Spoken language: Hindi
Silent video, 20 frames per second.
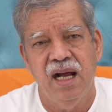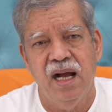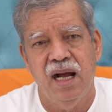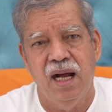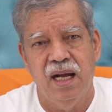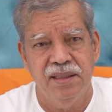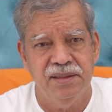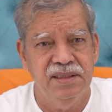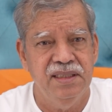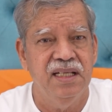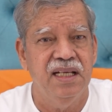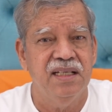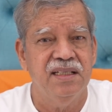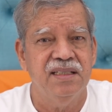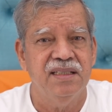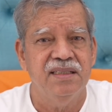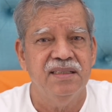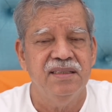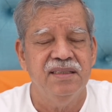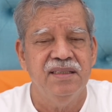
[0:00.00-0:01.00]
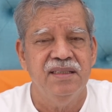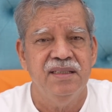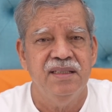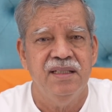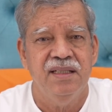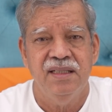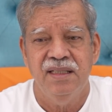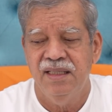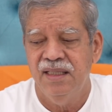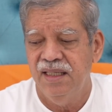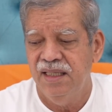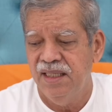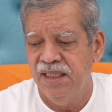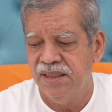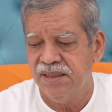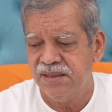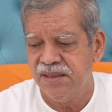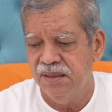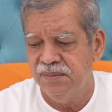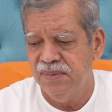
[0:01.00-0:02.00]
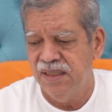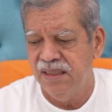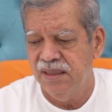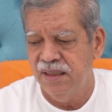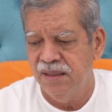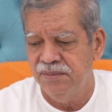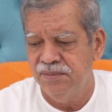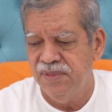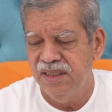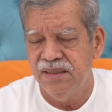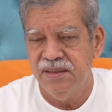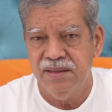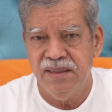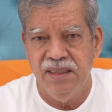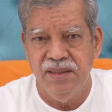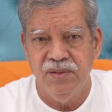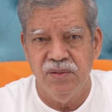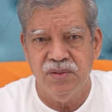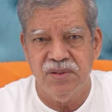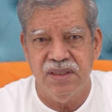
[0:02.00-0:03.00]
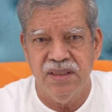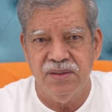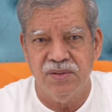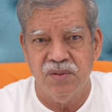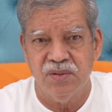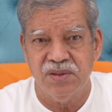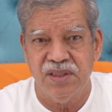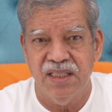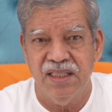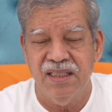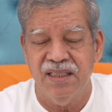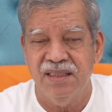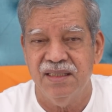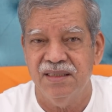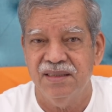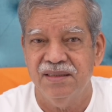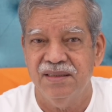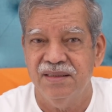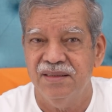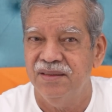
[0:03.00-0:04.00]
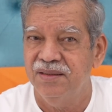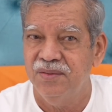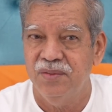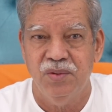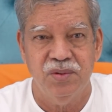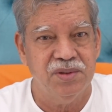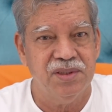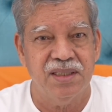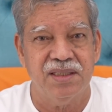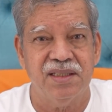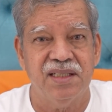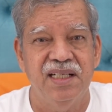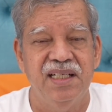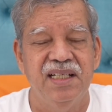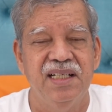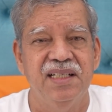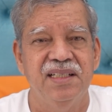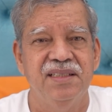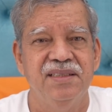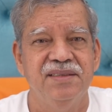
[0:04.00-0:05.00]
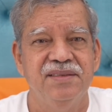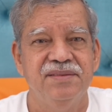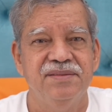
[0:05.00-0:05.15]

आदि हैं इस समय हम इन तीनों चीज़ों से गुज़र रहे हैं